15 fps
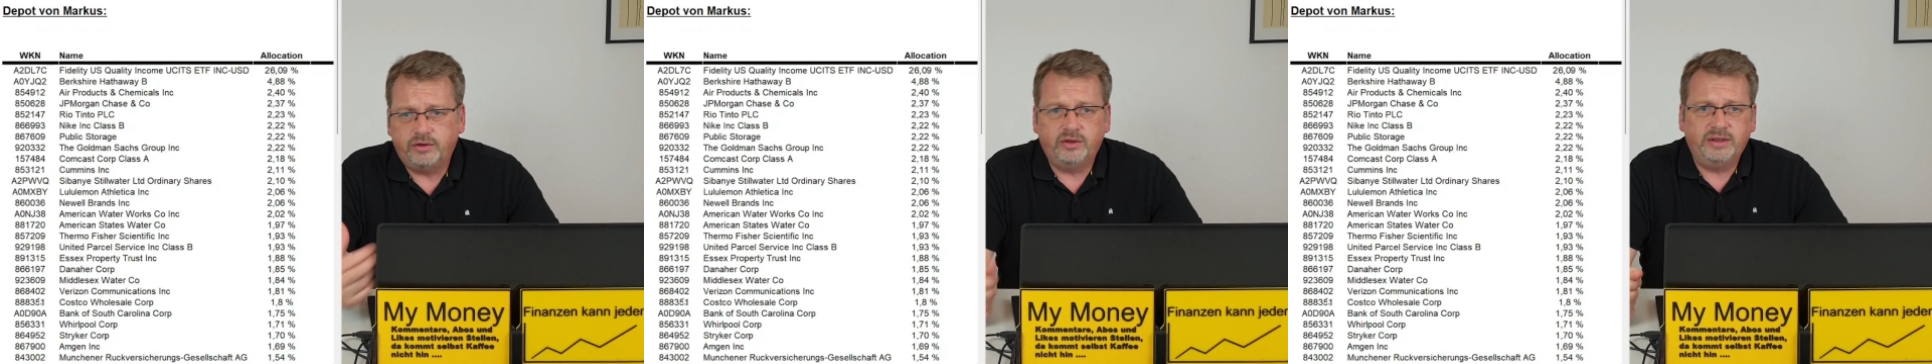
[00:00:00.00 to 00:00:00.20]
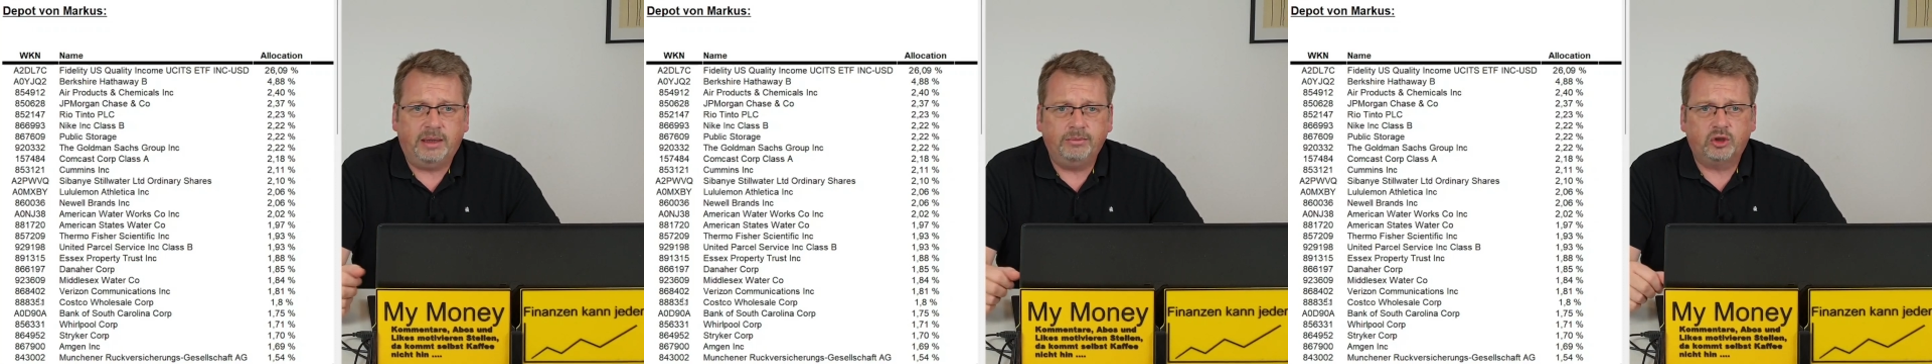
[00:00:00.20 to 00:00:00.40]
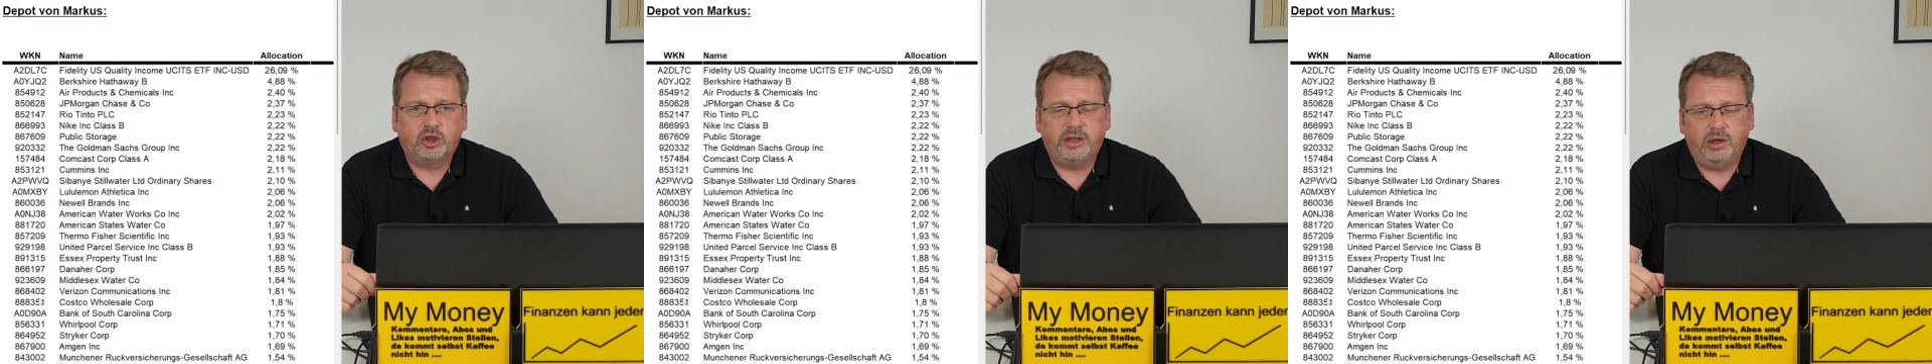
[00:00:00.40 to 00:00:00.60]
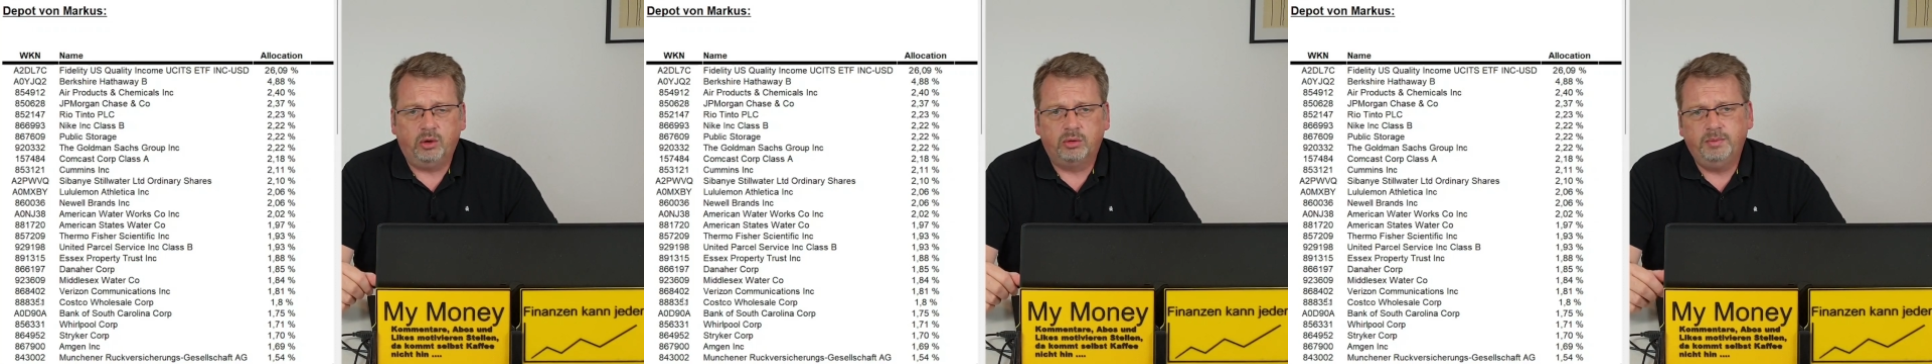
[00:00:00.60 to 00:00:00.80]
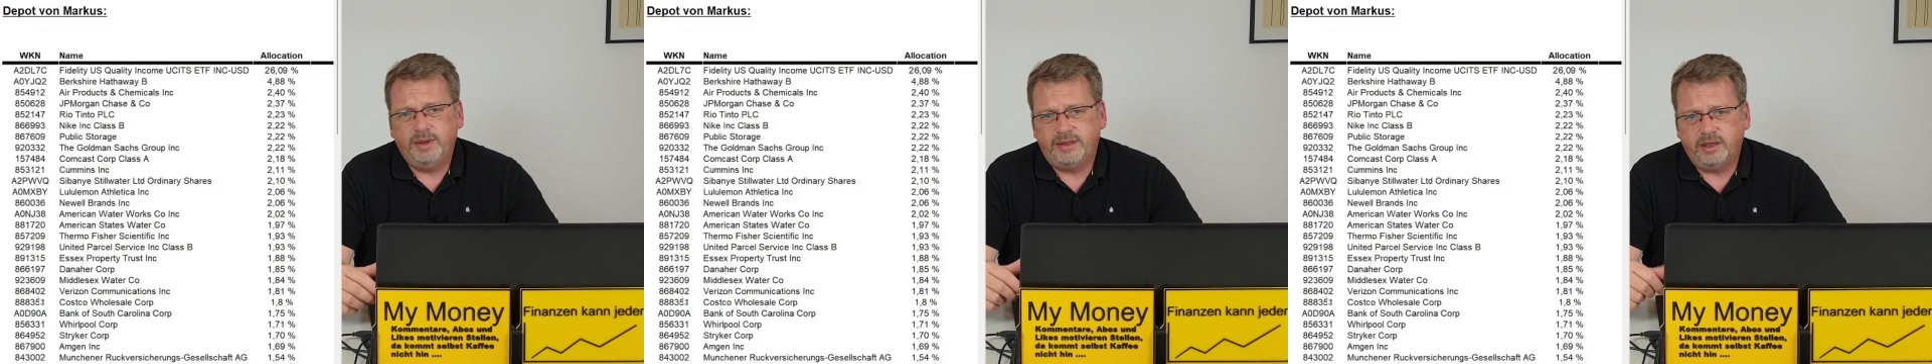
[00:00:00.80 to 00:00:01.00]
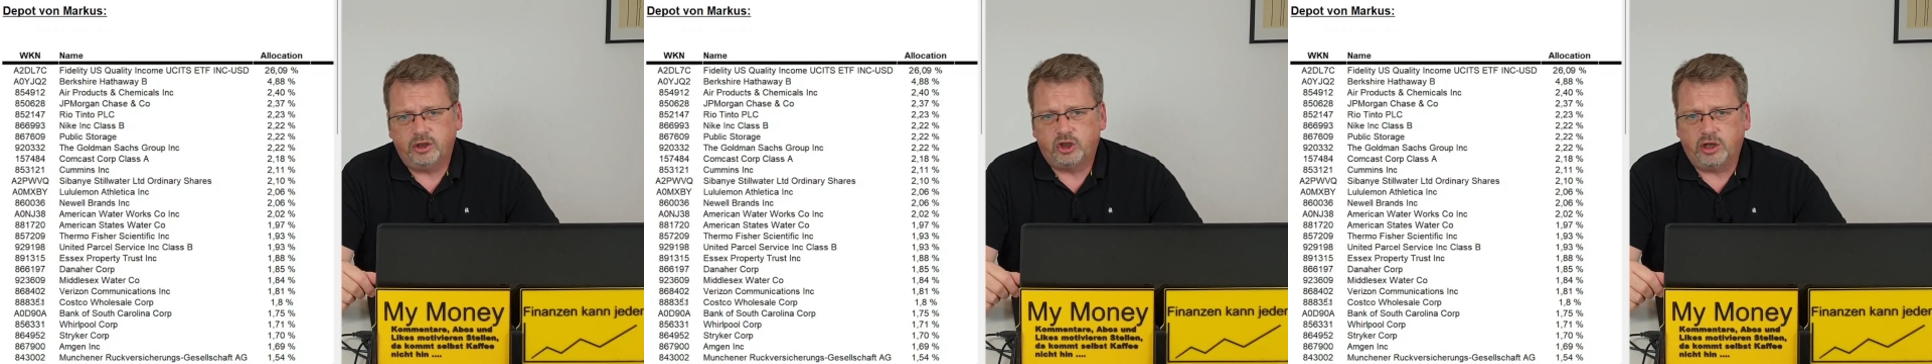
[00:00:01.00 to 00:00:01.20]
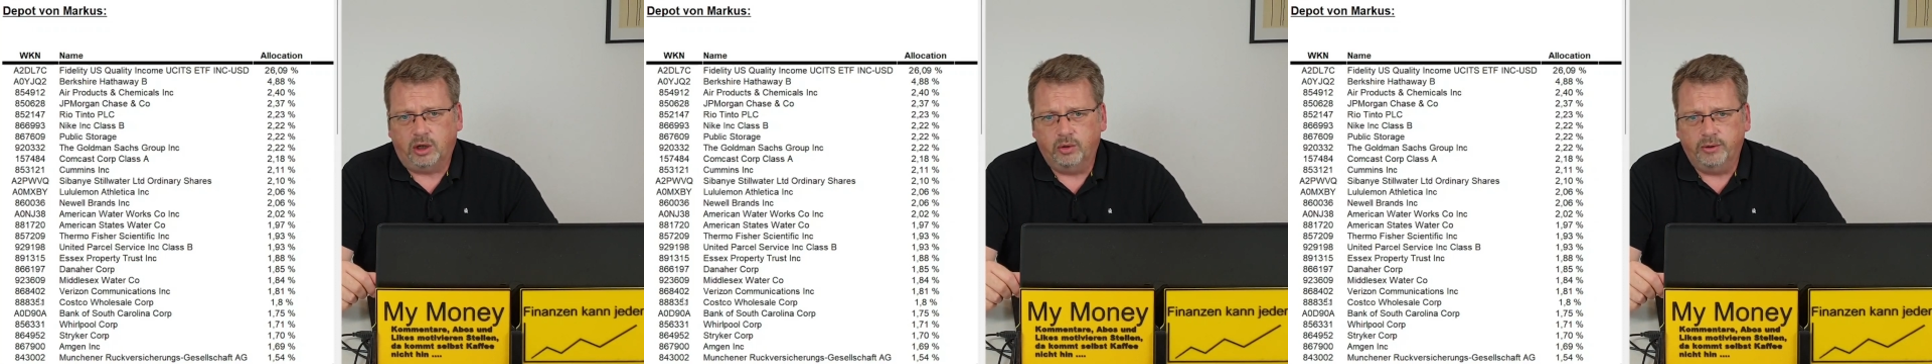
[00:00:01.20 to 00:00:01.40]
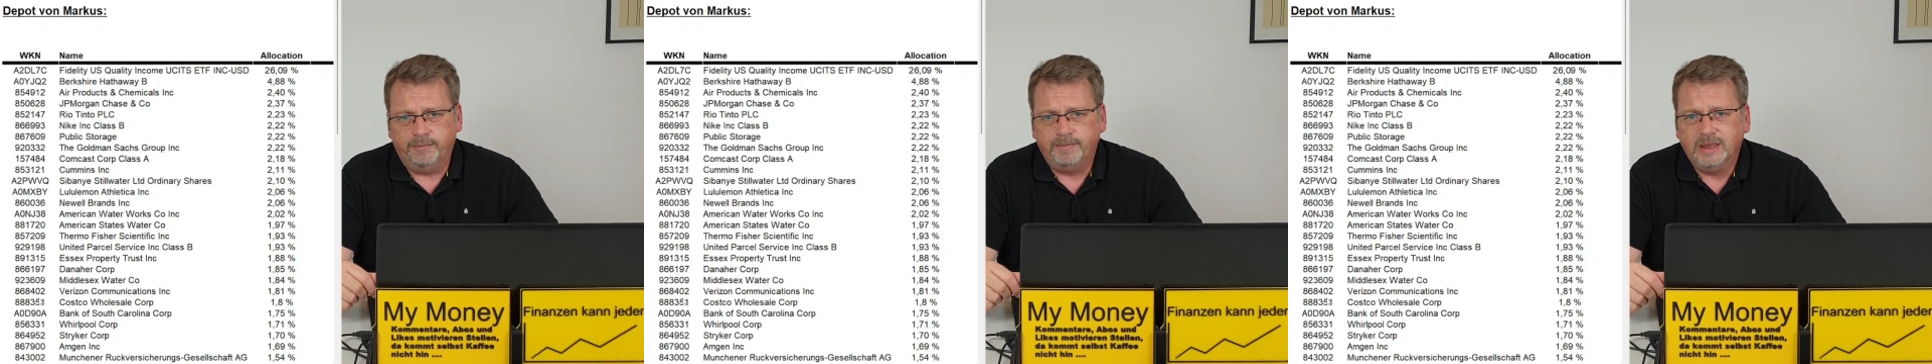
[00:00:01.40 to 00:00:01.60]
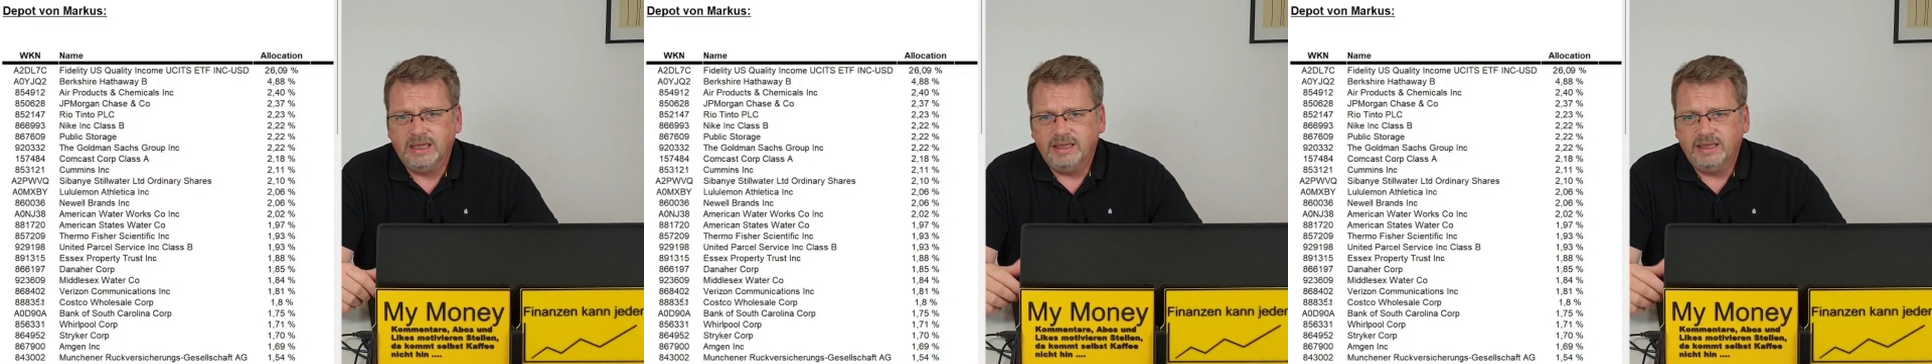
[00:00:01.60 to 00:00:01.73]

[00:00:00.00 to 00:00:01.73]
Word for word: Zusammenstellung ein bisschen schauen.